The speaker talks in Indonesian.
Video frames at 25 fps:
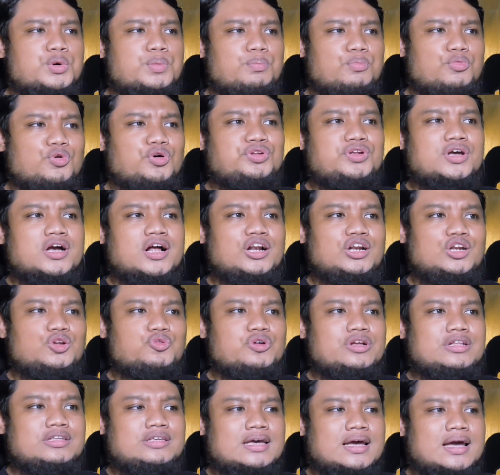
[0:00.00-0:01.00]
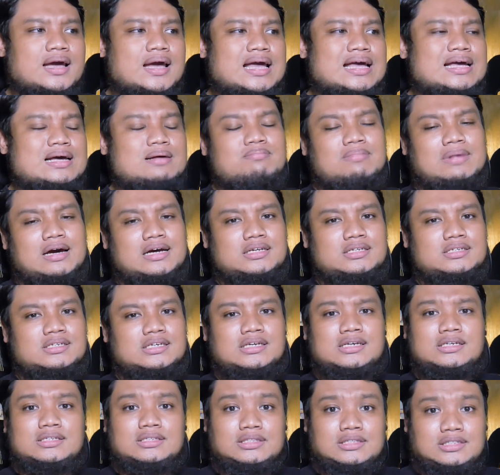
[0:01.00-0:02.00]
modal duitnya
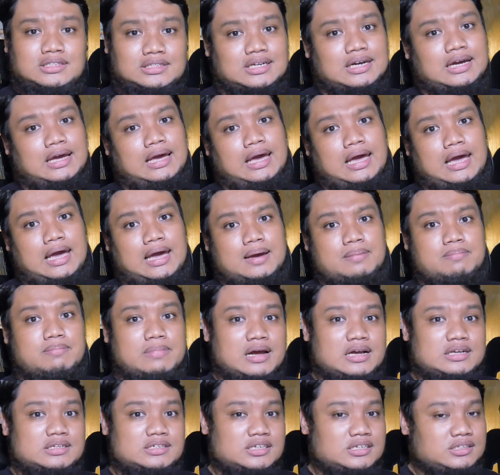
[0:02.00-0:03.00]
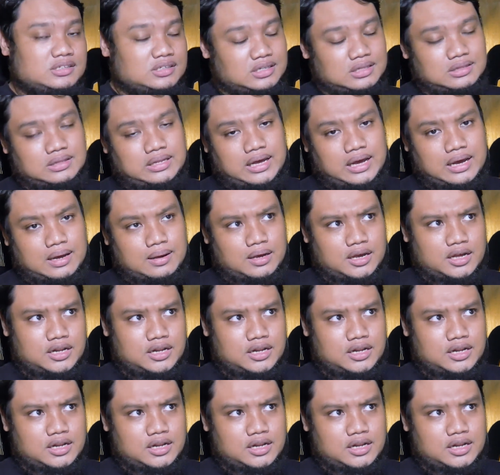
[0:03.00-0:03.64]
masih cekek, masih cetek.